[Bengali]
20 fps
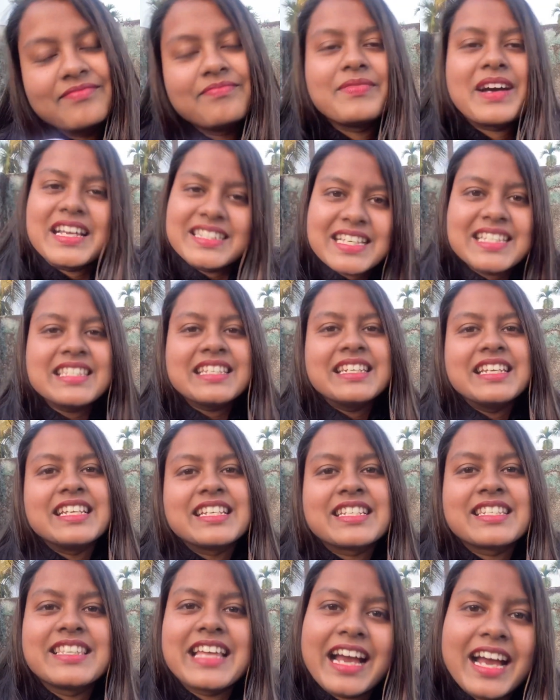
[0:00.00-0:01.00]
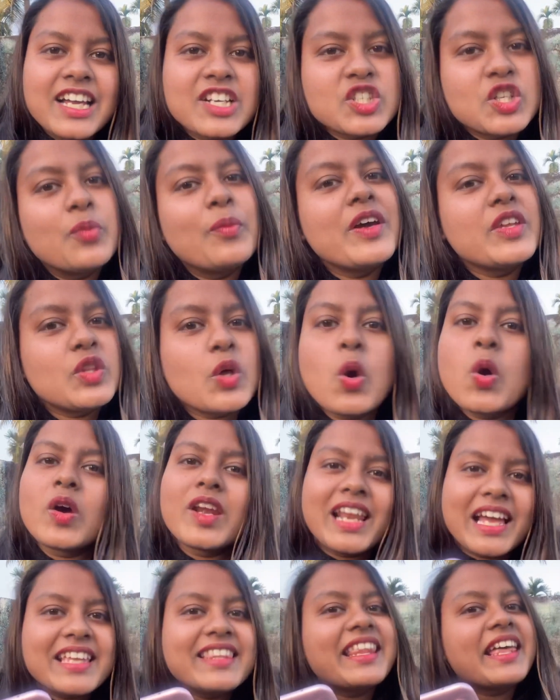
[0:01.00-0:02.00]
বাজে জিনিস দেখার সময় তো
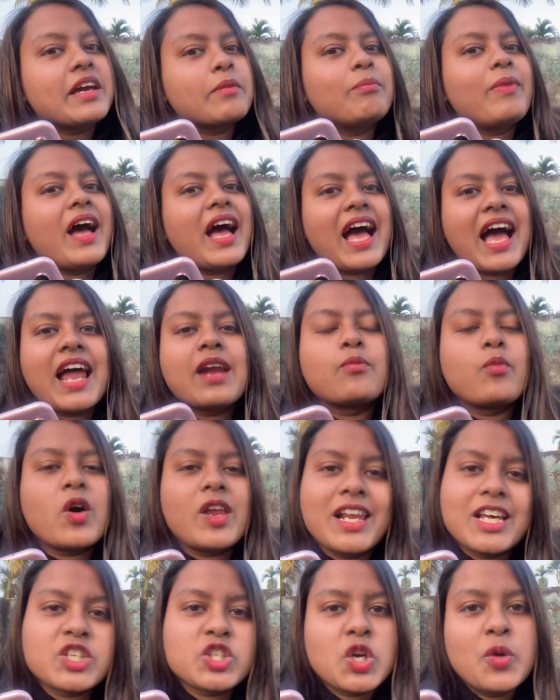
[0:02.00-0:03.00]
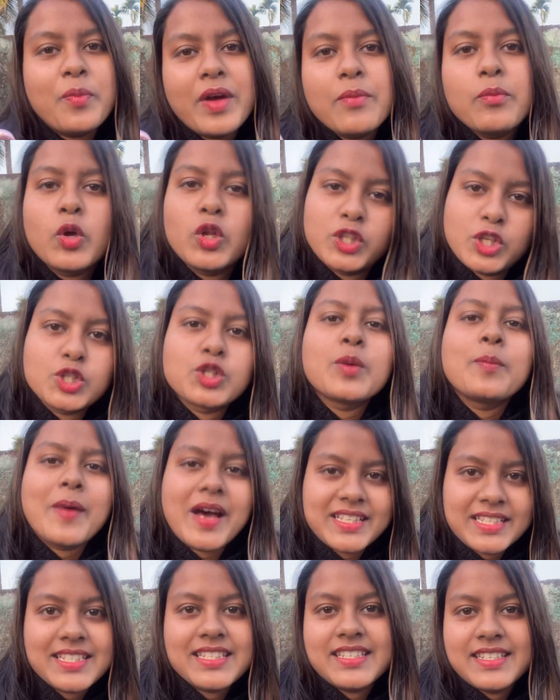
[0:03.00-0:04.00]
দেখবা আর বলার সময়
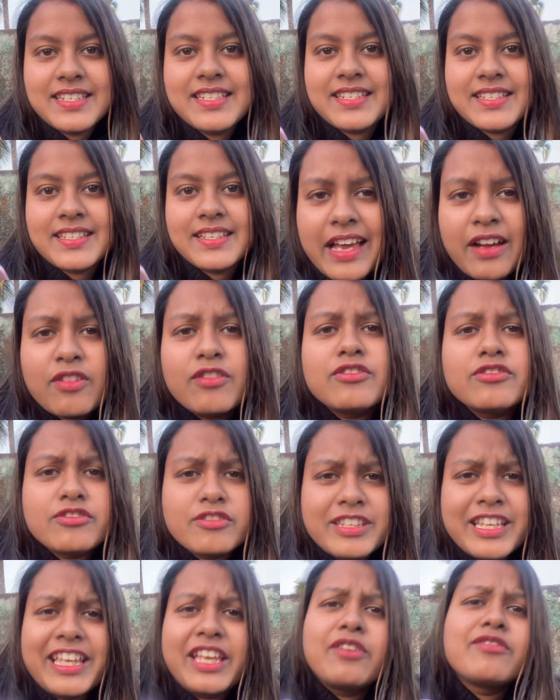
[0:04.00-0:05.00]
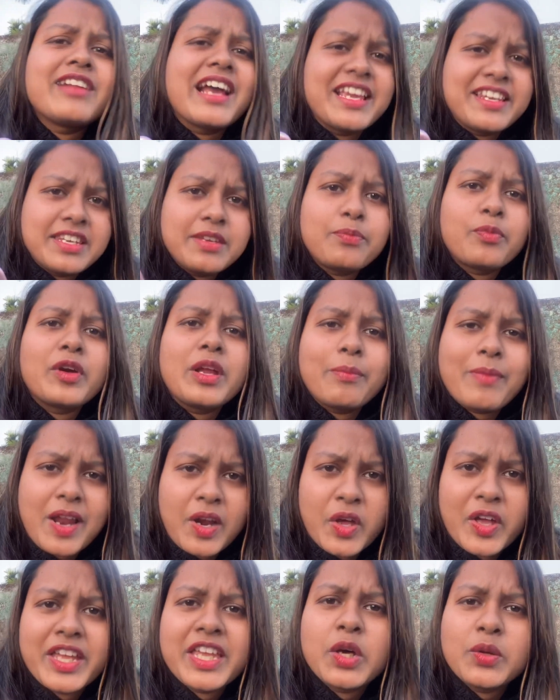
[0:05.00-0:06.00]
বাজে জিনিস এখন যদি কেউ নাইটি পরে
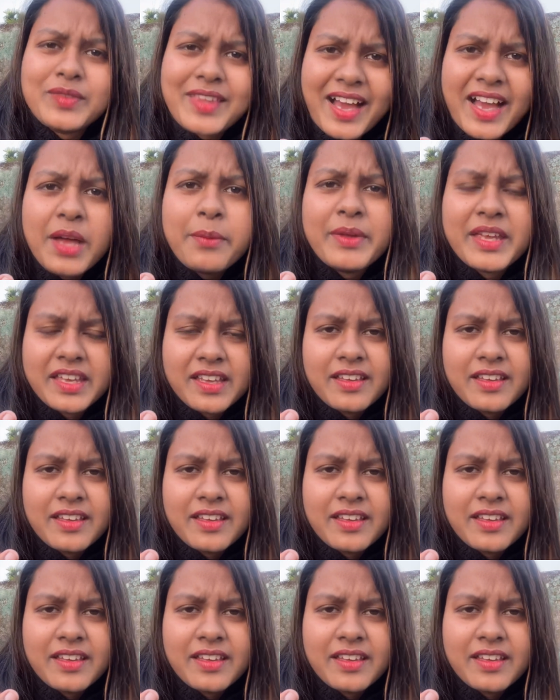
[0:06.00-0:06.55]
বার হয় কেউ তাকাবে